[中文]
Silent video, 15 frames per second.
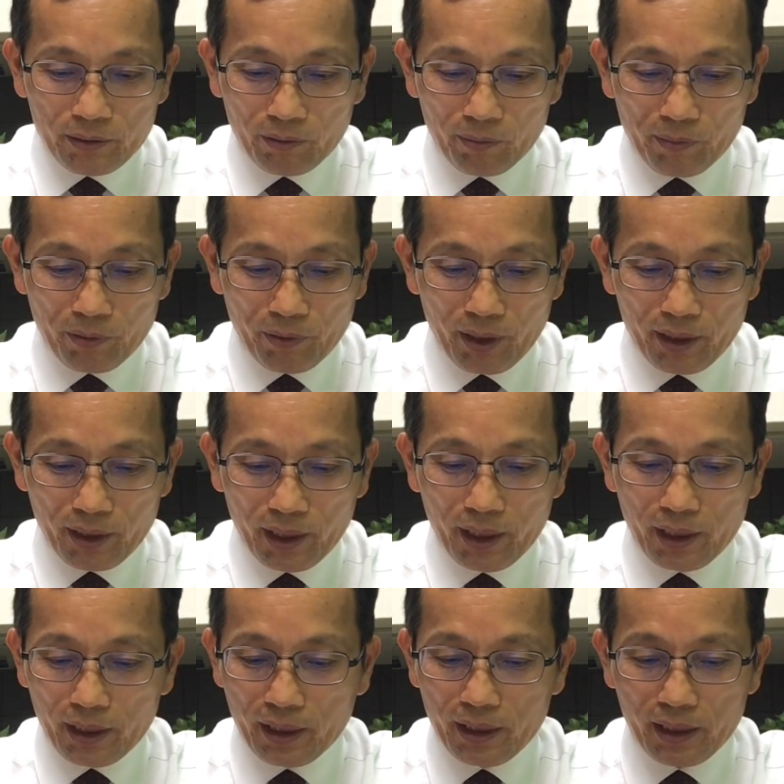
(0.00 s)
我们愿
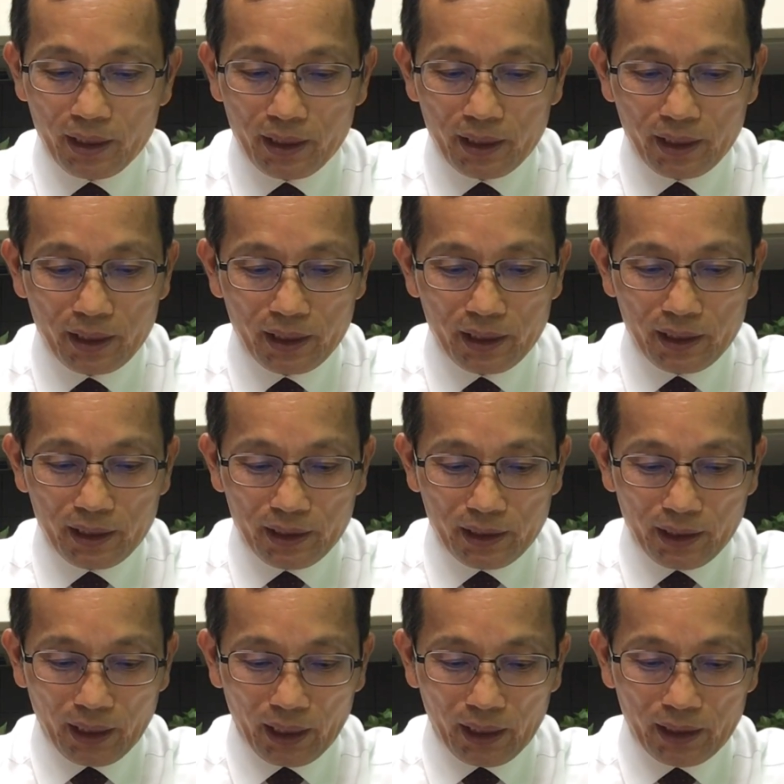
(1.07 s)
意
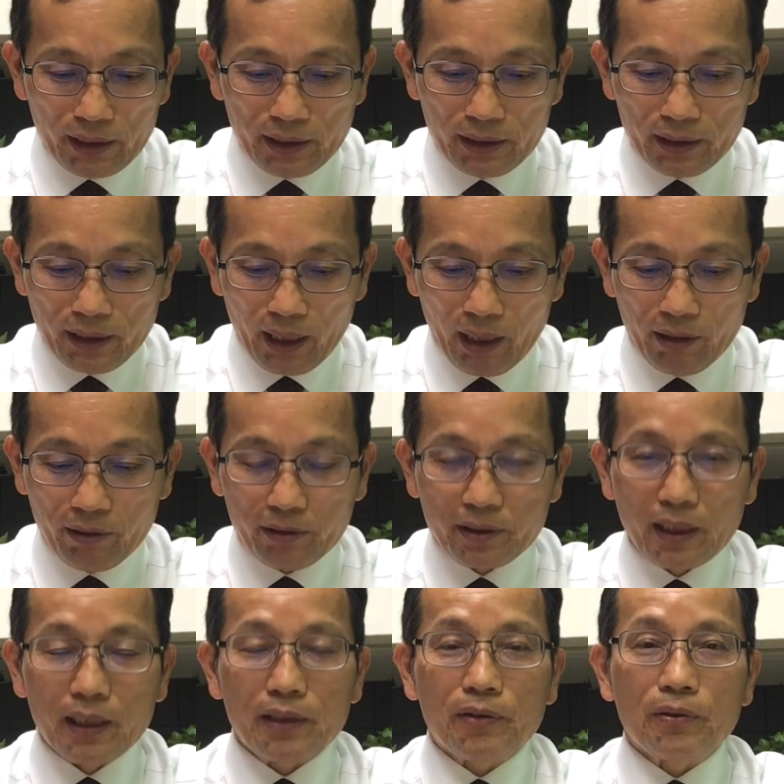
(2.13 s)
啊，好好
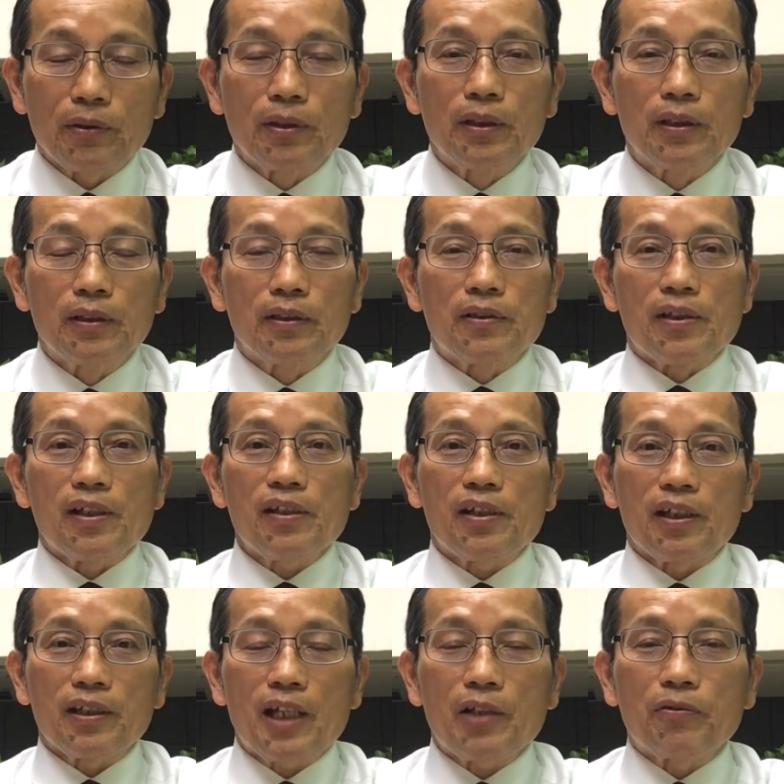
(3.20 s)
的警
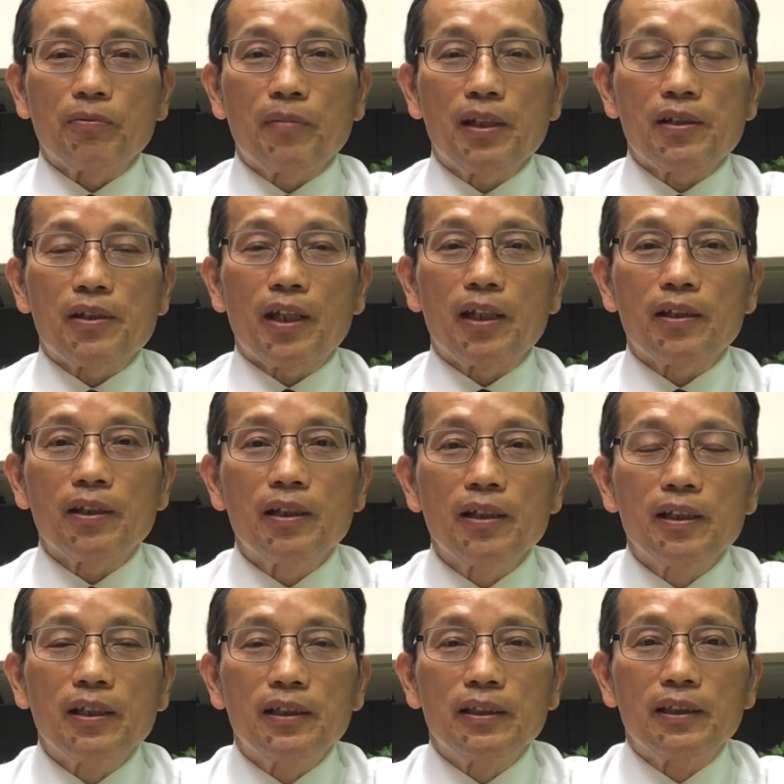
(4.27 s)
醒在主面前
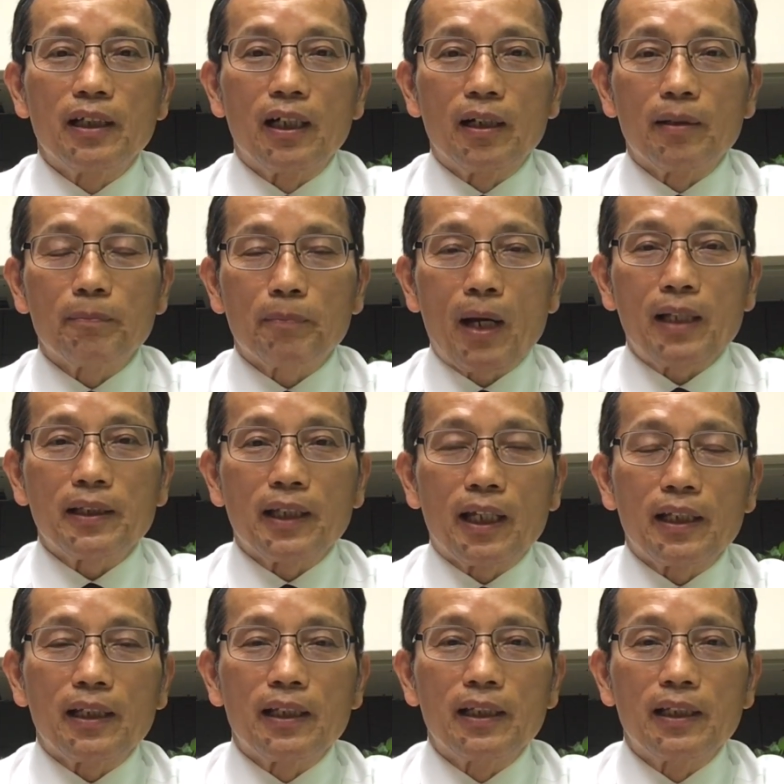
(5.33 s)
啊，扮演